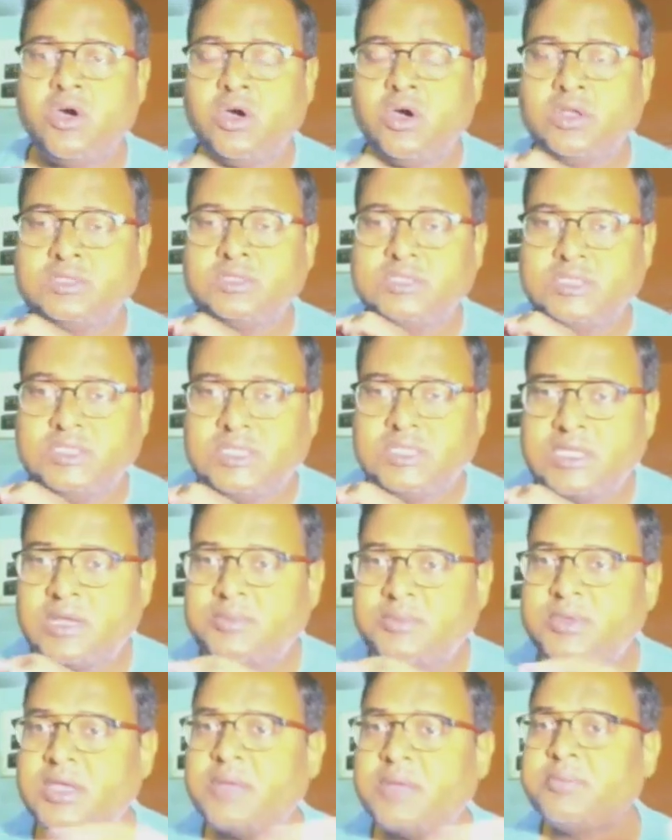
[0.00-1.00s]
और जितना
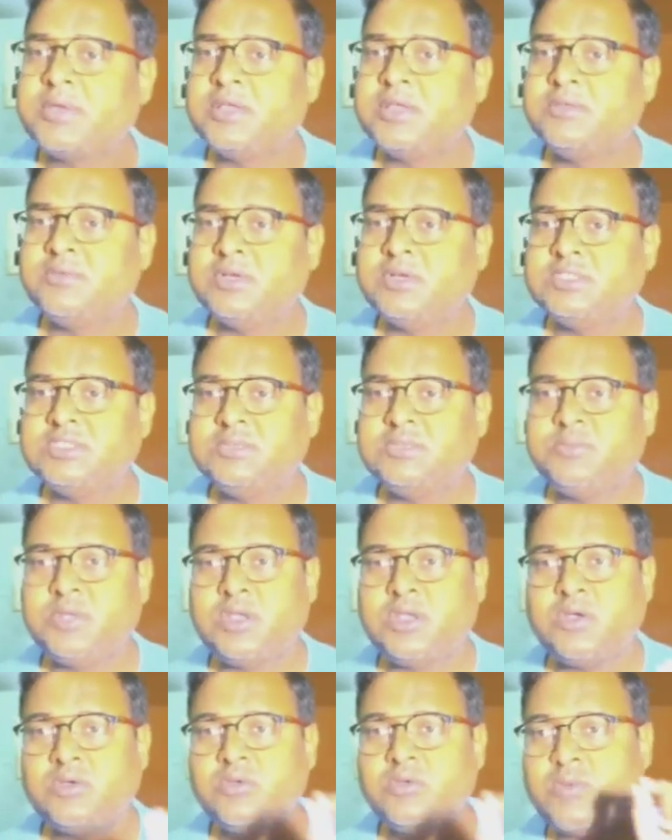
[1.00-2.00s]
भी आप कन्वर्जन
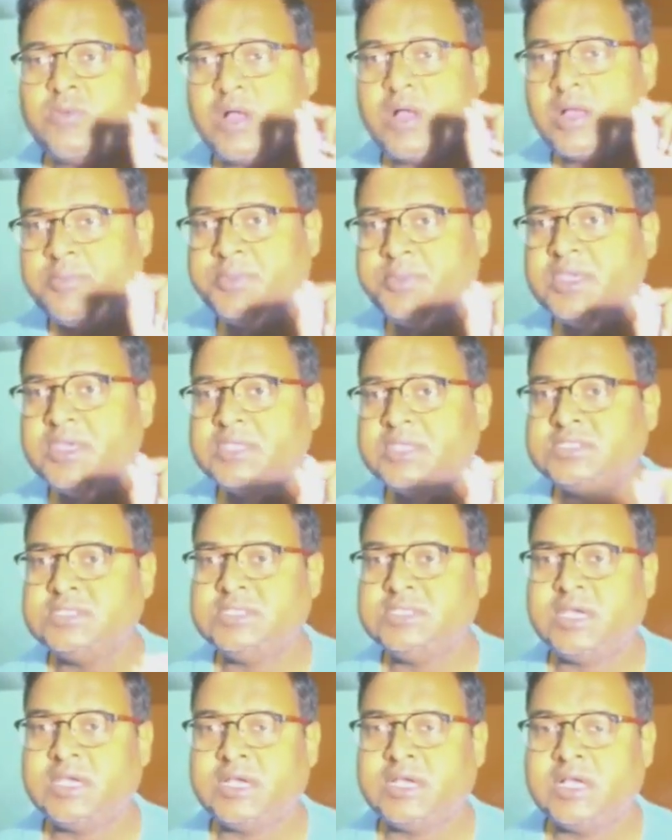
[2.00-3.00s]
बनाओगे वहां पे ये
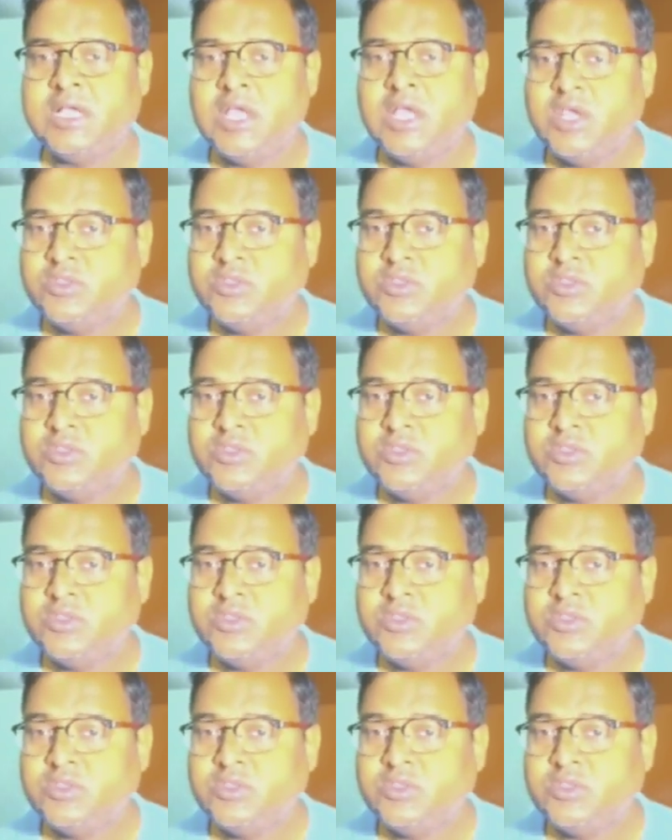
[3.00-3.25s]
चीज आएगा